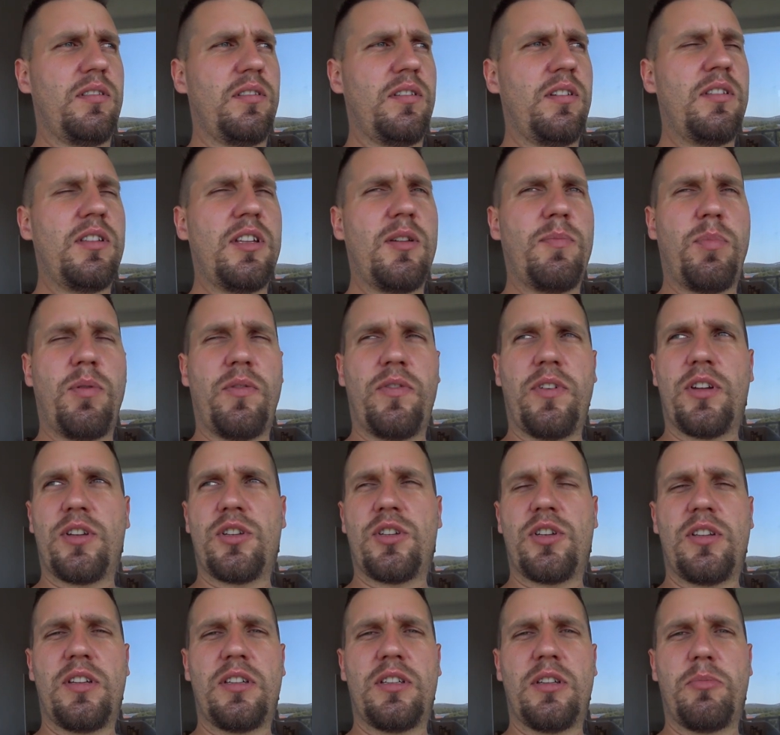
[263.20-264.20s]
inne
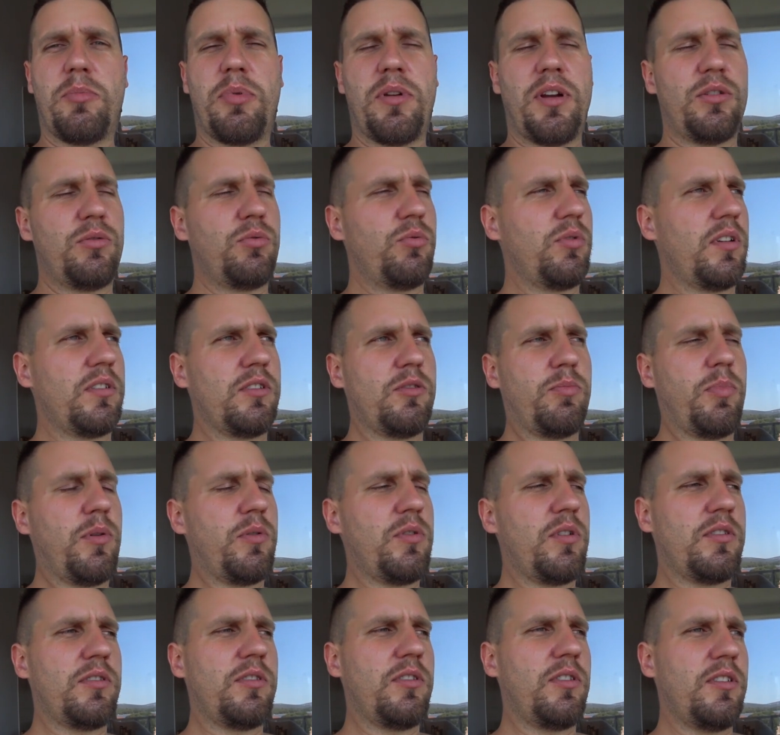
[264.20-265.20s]
powietrze, inna temperatura,
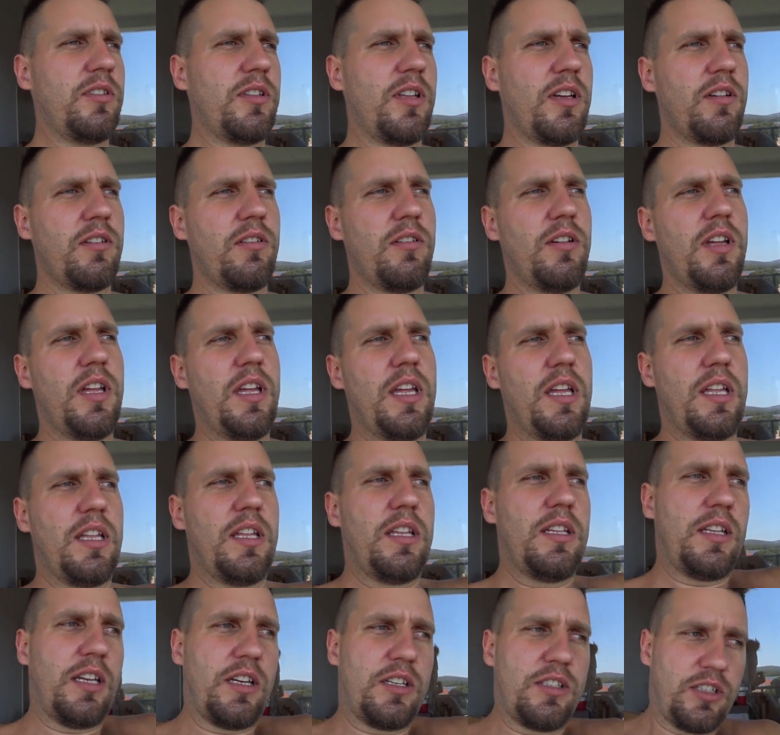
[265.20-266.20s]
zupełnie co innego.
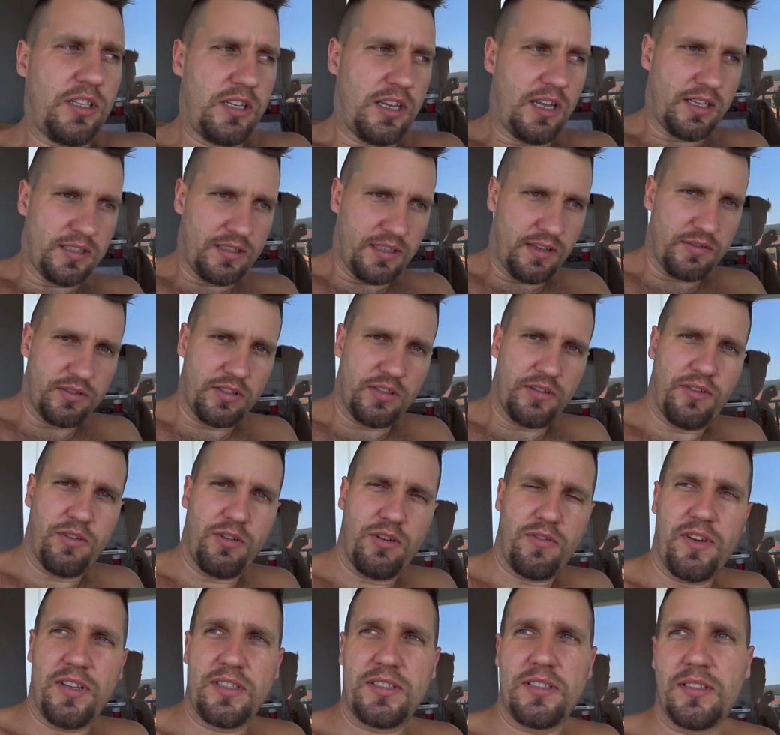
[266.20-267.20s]
Także ja zawsze w
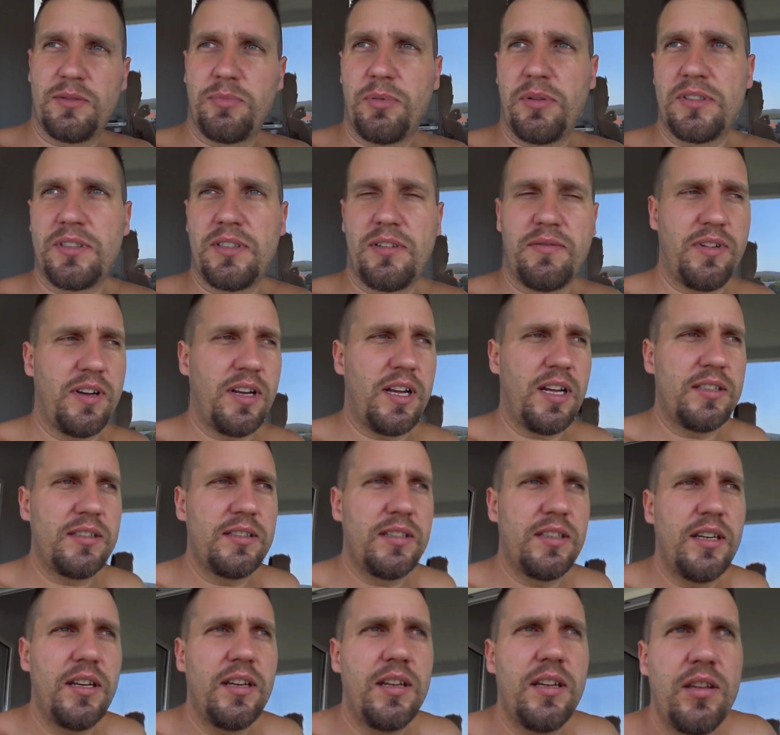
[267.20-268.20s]
Chorwacji spędzam
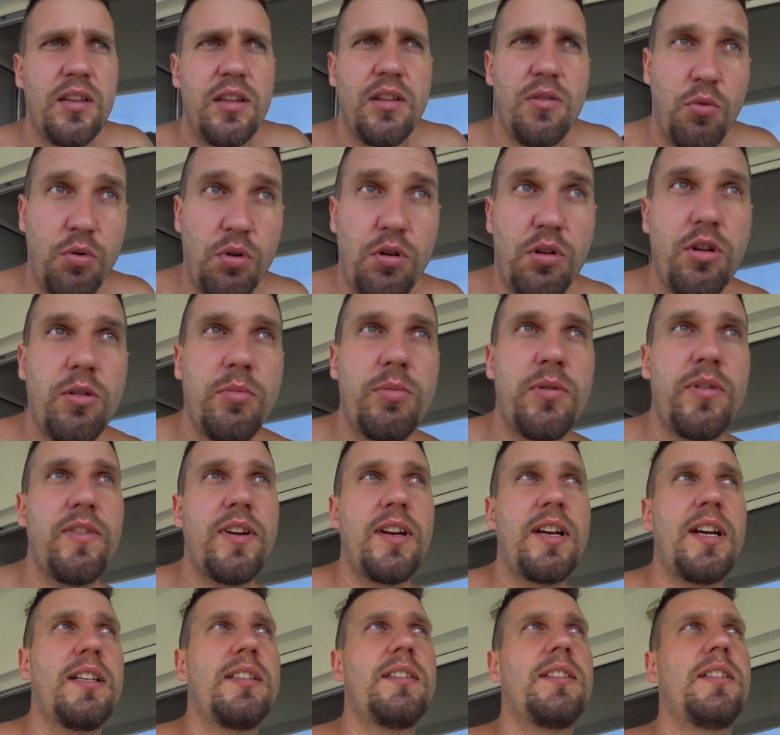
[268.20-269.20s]
wakacje, urlop, nie
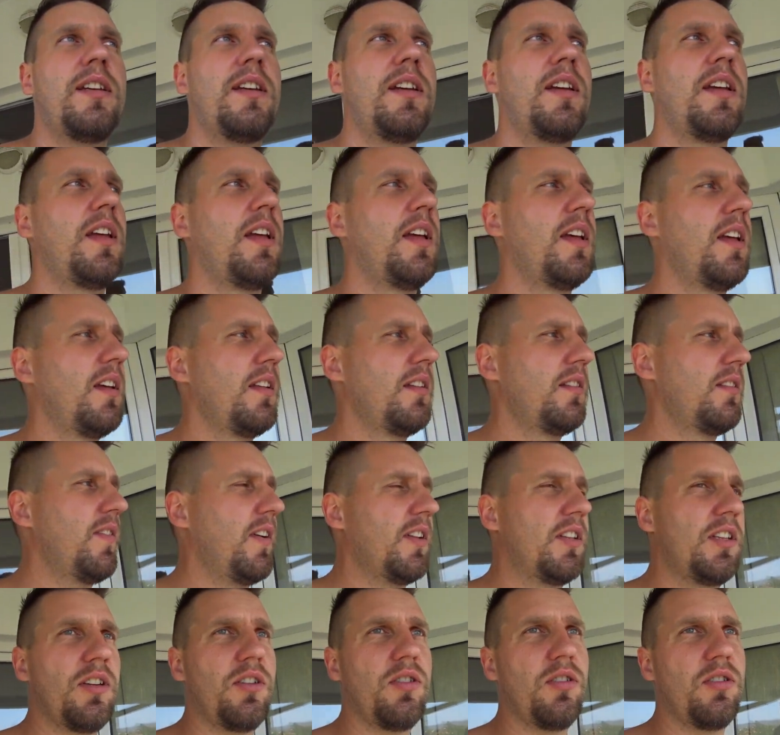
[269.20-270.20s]
wakacje,
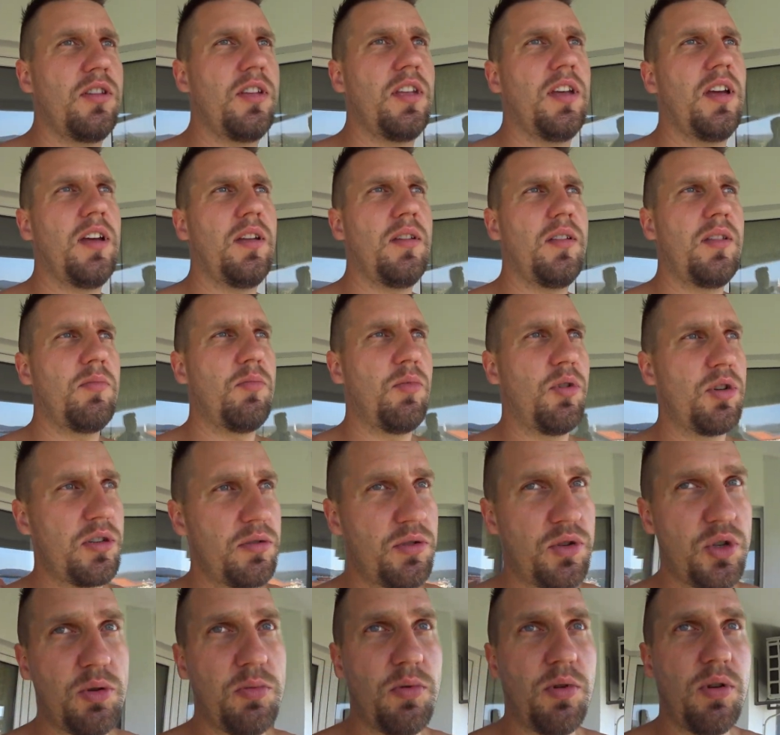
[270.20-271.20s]
dwa tygodnie. Może w
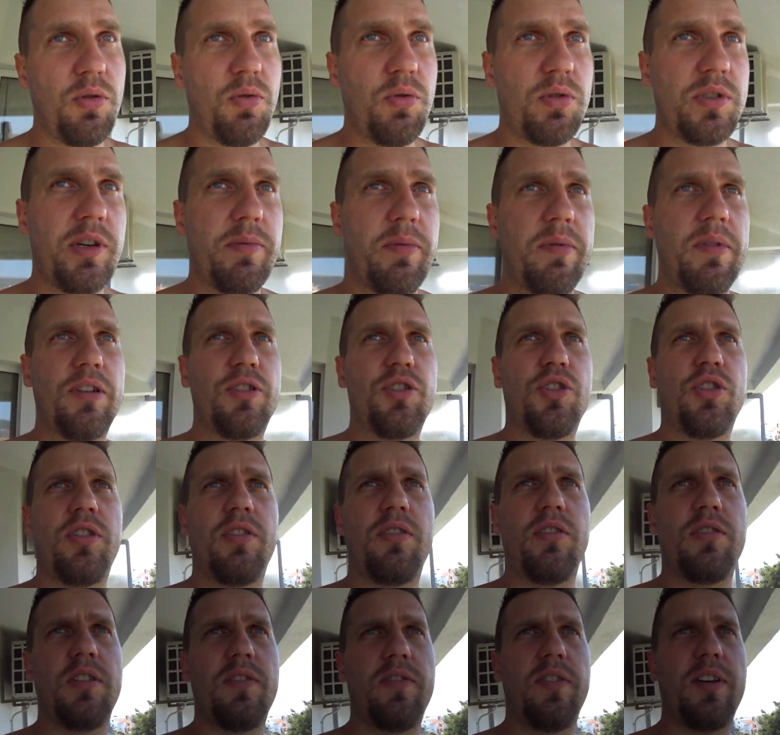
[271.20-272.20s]
przyszłym roku chciałbym na trzy
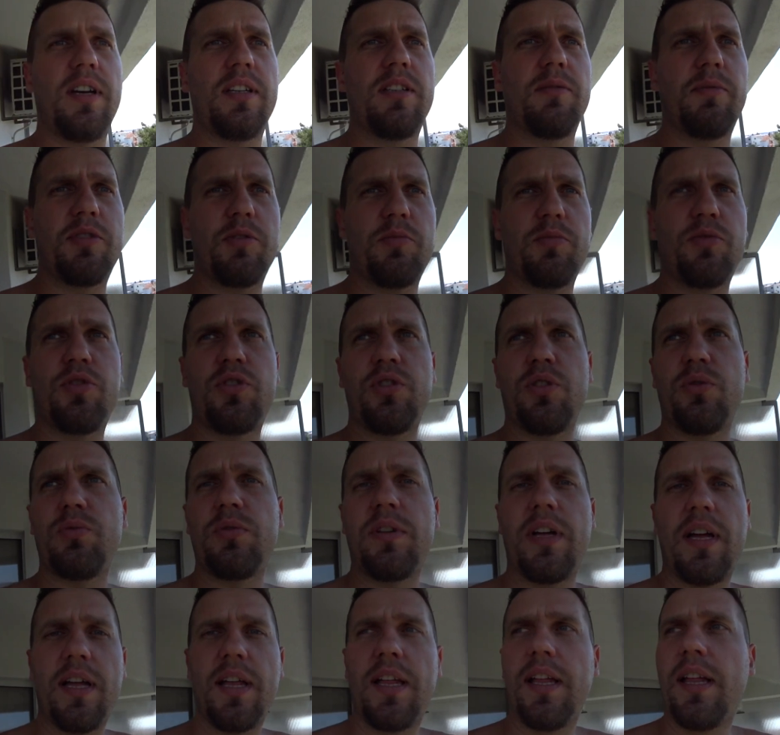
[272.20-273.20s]
tygodnie wyjechać, zobaczymy czy się
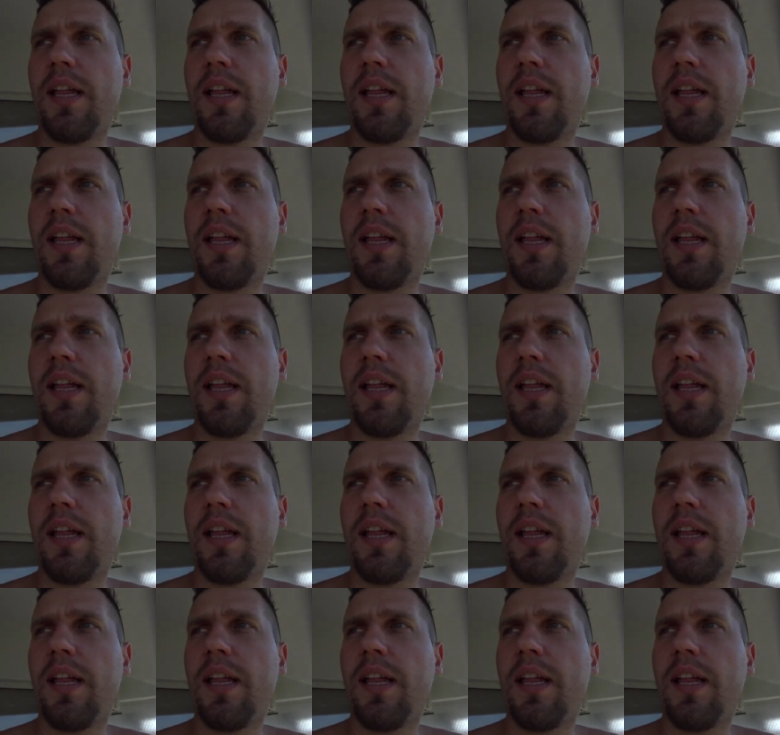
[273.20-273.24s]
uda.